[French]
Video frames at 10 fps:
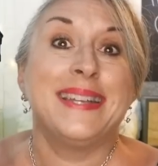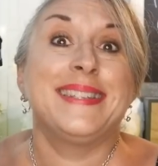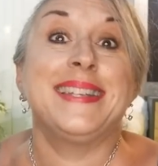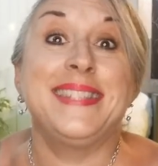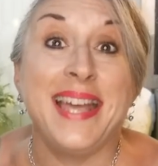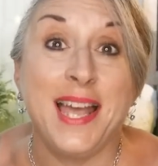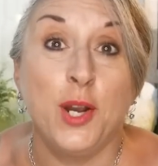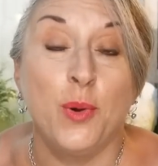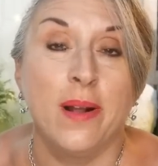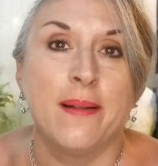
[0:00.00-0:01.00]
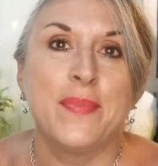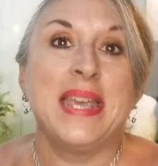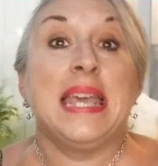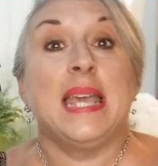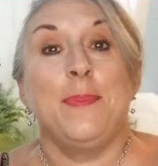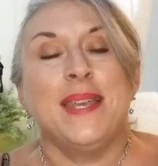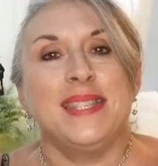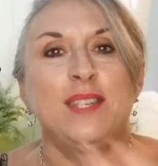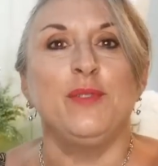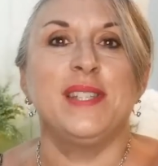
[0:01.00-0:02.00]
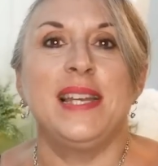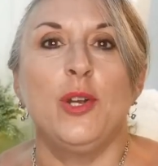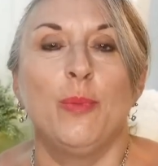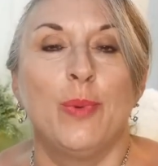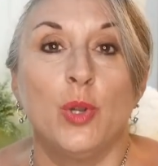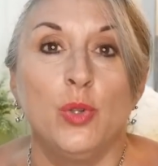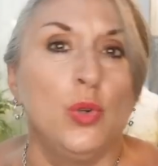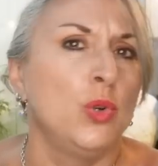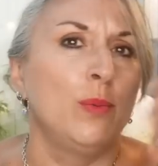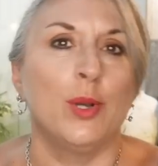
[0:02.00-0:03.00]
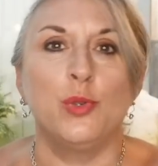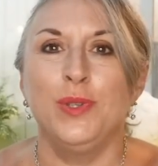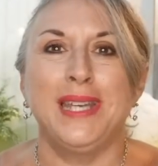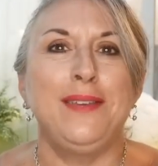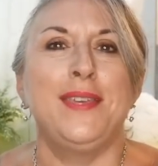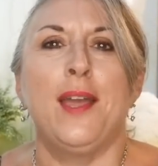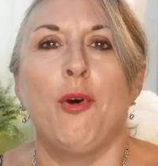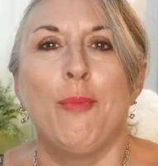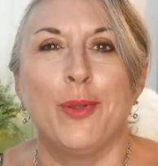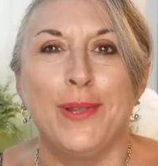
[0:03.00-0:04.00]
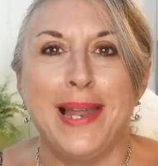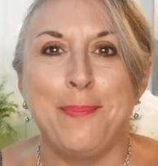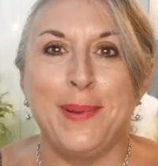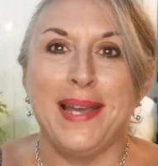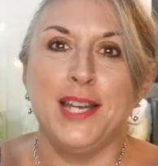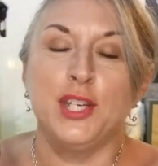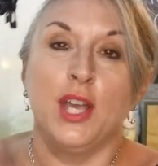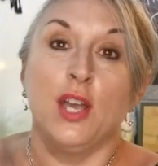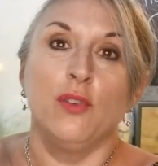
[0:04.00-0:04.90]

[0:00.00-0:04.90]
Ça sert à quoi Eh bien, si vous allez au bord de l'eau, au bord d'une rivière, au bord de la plage,